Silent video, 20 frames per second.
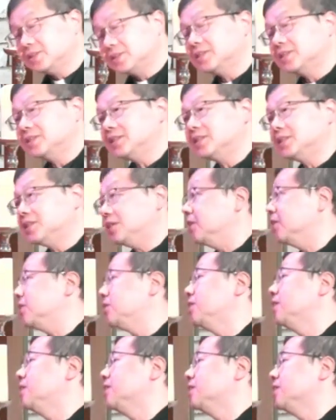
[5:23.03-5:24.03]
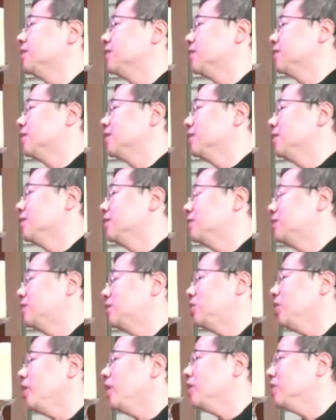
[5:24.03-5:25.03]
已经
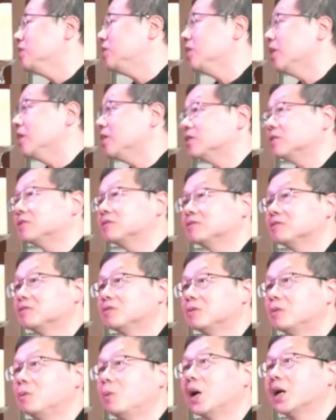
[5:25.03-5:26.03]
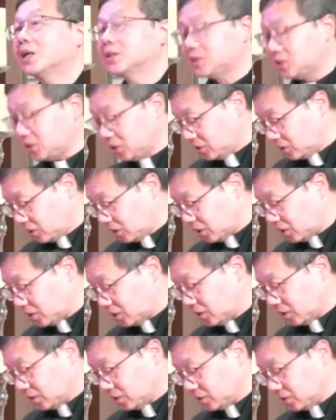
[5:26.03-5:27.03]
渐渐忘记了
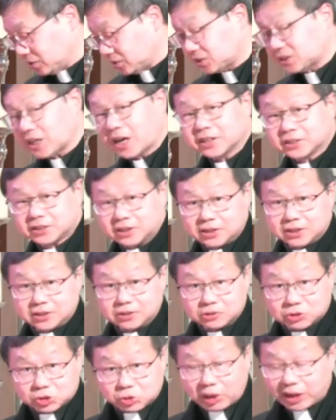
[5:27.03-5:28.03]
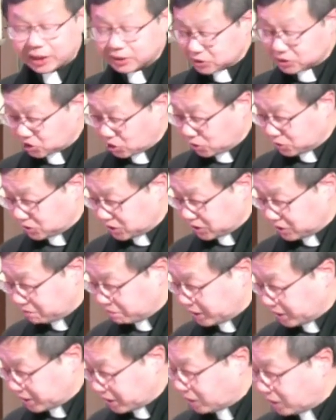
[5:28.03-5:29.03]
上帝创造的
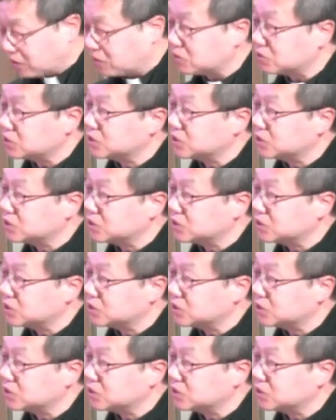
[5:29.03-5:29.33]
美好。